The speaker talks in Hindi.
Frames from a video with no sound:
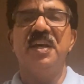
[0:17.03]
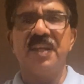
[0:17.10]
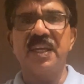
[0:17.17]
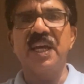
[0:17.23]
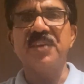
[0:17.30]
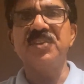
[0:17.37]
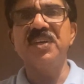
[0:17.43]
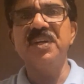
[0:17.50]

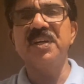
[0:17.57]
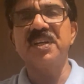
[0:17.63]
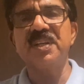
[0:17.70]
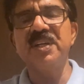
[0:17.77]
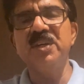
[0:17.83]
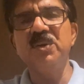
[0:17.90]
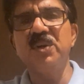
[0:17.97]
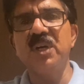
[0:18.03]
कैसे कर
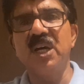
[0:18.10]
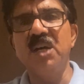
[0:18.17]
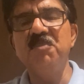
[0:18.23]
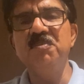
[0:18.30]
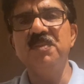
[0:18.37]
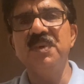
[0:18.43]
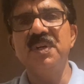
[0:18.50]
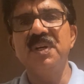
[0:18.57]
रहे हो
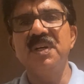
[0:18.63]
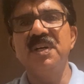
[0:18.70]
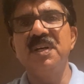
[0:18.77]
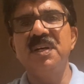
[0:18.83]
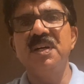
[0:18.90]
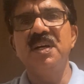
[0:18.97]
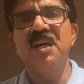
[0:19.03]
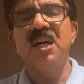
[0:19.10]
काम
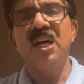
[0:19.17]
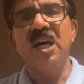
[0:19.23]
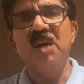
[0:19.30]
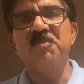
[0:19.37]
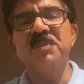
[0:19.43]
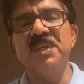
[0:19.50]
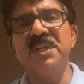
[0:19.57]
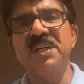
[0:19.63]

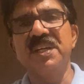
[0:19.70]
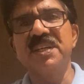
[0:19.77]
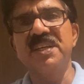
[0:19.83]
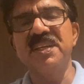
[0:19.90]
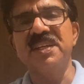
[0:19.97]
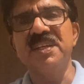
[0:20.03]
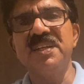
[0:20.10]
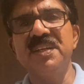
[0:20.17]
अपने घर के